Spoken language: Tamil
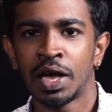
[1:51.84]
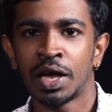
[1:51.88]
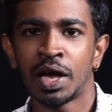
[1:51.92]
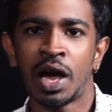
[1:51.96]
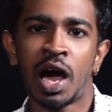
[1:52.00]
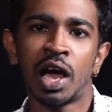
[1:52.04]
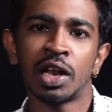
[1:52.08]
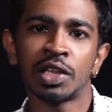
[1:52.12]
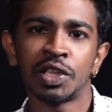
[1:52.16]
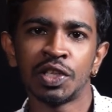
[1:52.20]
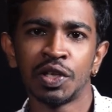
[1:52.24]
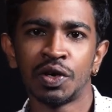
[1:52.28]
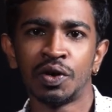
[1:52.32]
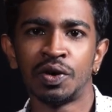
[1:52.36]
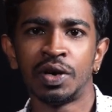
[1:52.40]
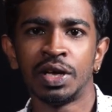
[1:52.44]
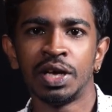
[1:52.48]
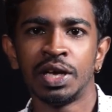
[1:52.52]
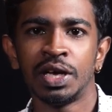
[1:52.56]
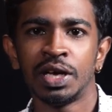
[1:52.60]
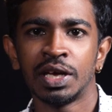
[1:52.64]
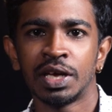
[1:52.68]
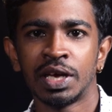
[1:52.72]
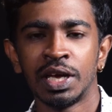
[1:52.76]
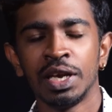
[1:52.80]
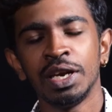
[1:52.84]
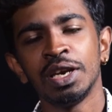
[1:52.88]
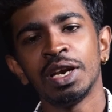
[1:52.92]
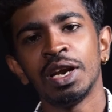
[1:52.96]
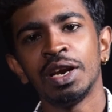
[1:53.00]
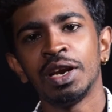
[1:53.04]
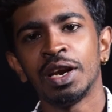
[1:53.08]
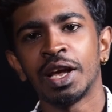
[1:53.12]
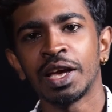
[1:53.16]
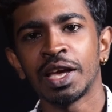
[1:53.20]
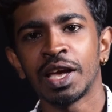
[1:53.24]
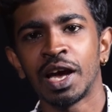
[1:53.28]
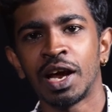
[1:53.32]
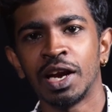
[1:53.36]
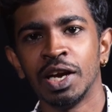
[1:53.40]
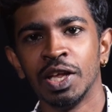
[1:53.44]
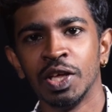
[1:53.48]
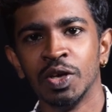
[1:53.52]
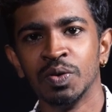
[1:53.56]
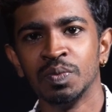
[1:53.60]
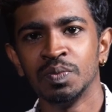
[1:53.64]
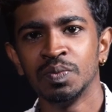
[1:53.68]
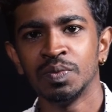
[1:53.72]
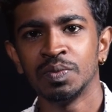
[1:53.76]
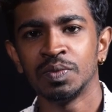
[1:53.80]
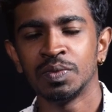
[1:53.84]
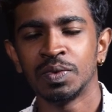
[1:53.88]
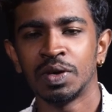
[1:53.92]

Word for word: கார்த்தியோட கிண்டல் நையாண்டியும்